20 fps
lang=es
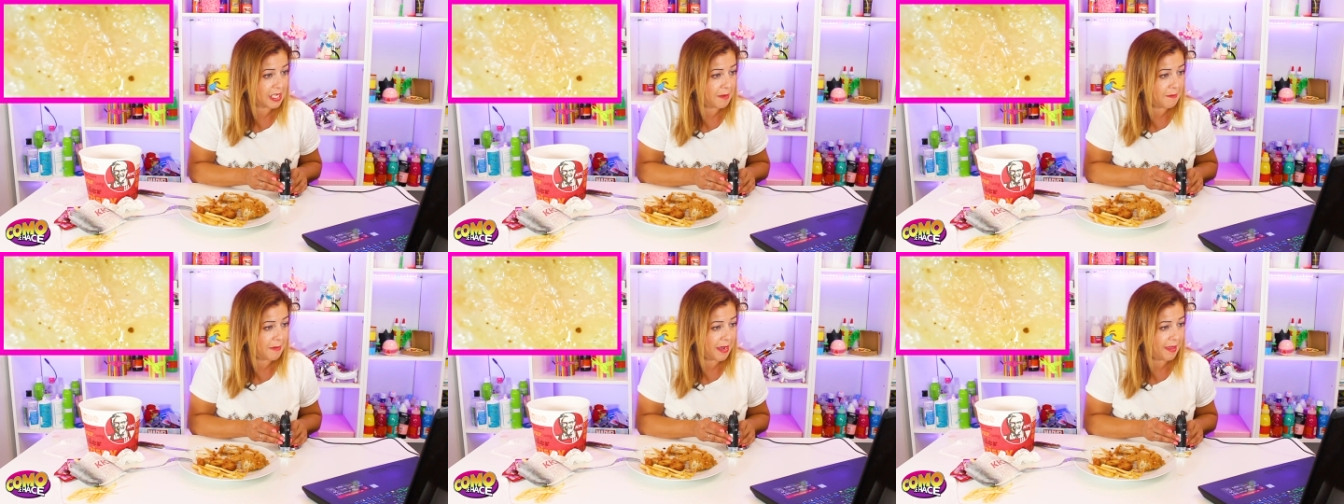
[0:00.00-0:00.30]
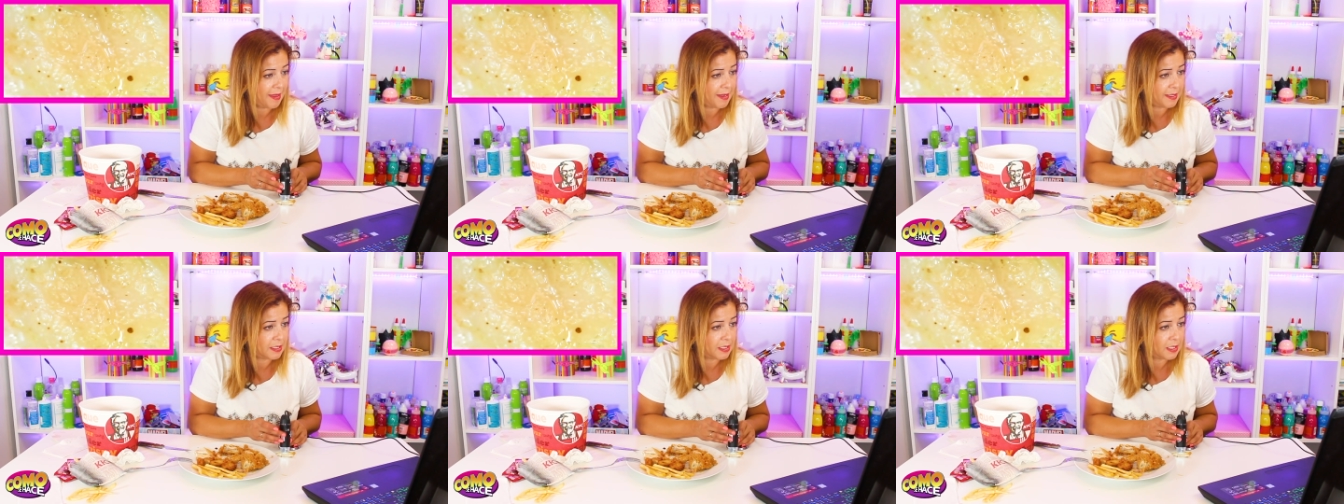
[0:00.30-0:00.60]

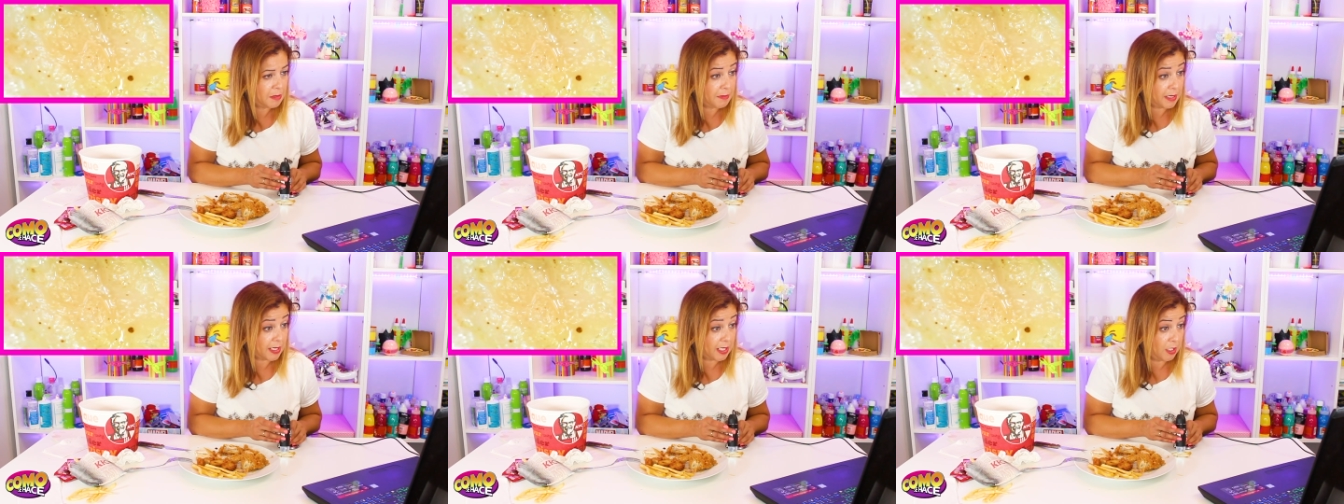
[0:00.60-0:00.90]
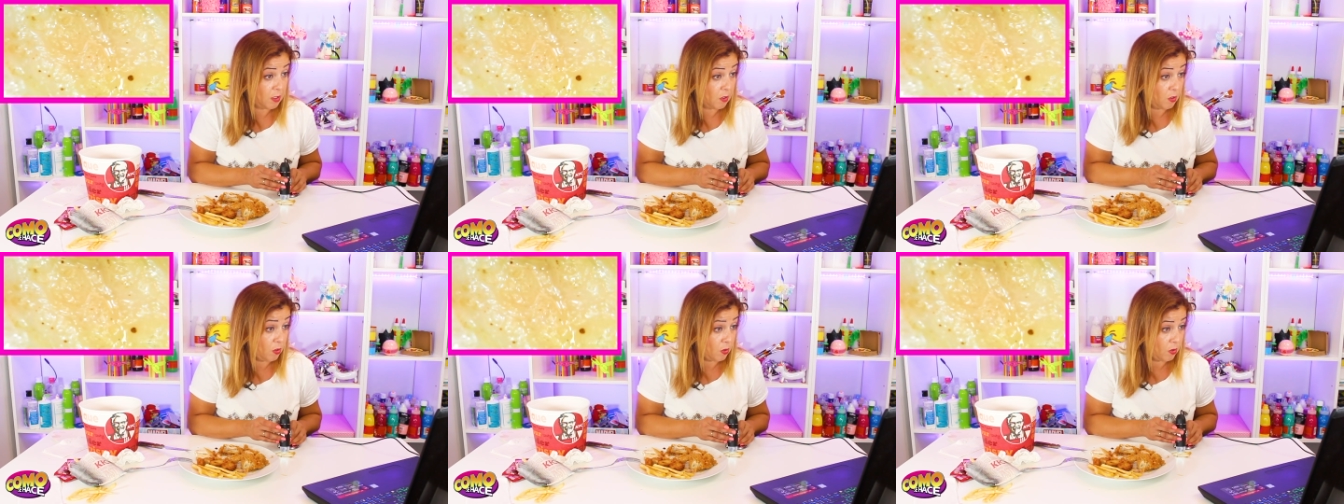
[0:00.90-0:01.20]
quemadas.
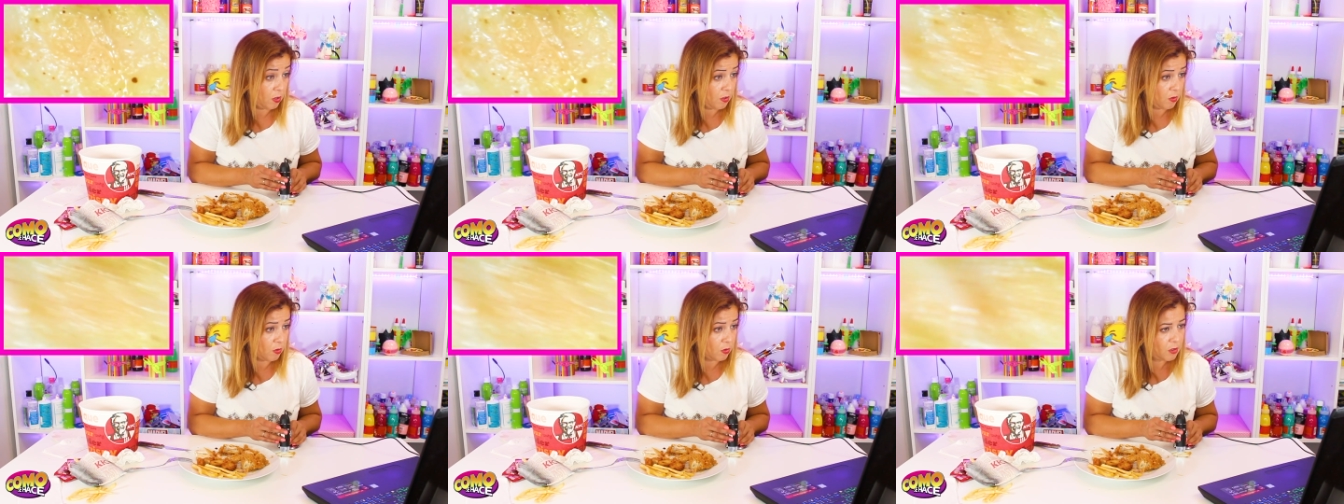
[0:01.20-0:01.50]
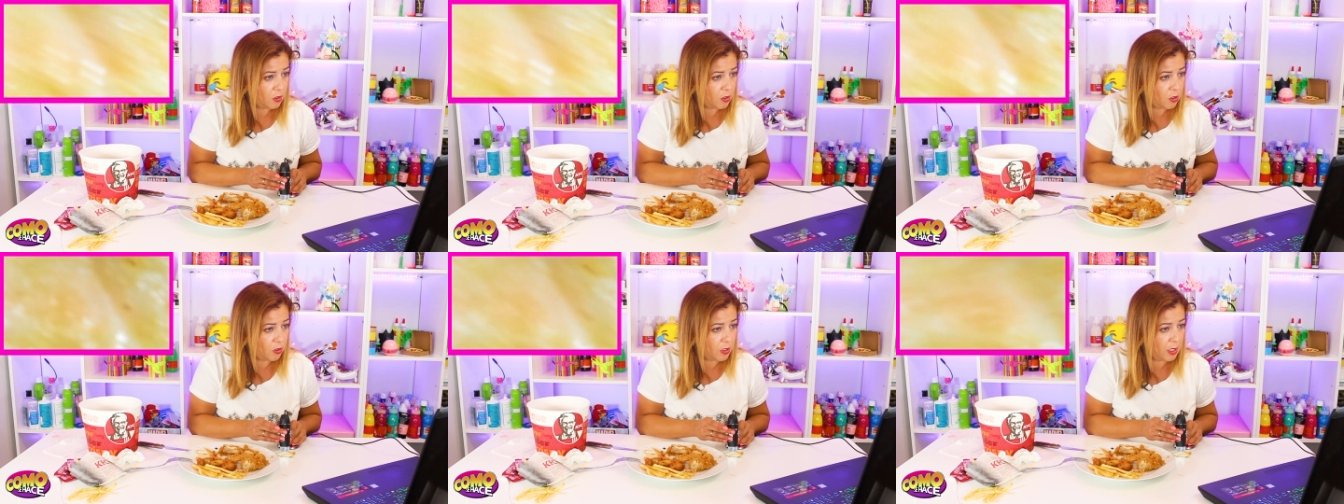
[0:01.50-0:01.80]
Imagino yo, digo.
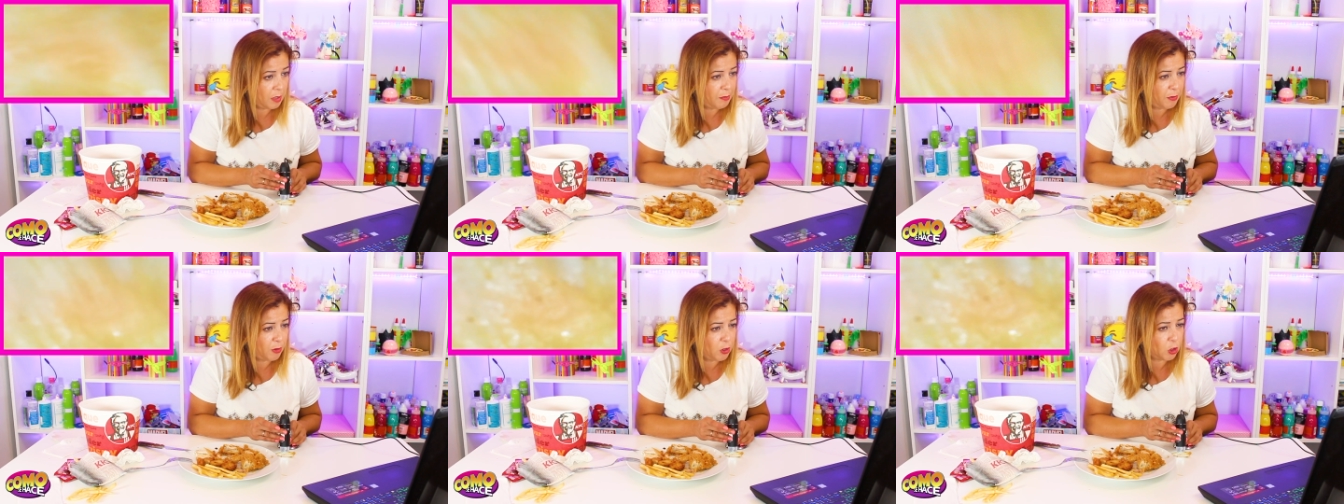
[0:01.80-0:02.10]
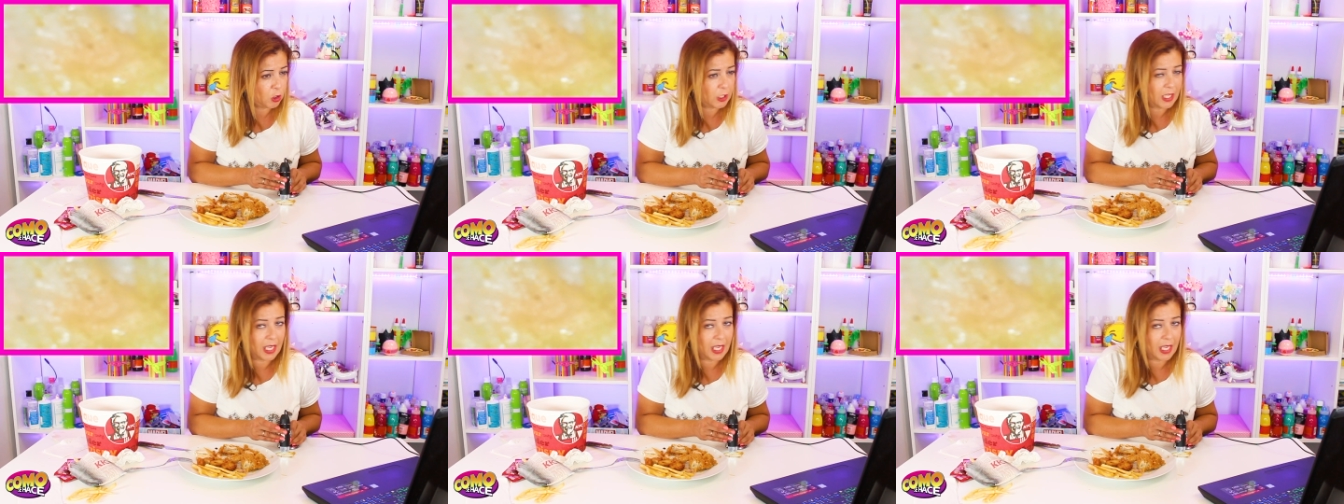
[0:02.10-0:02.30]
No creo que el pollo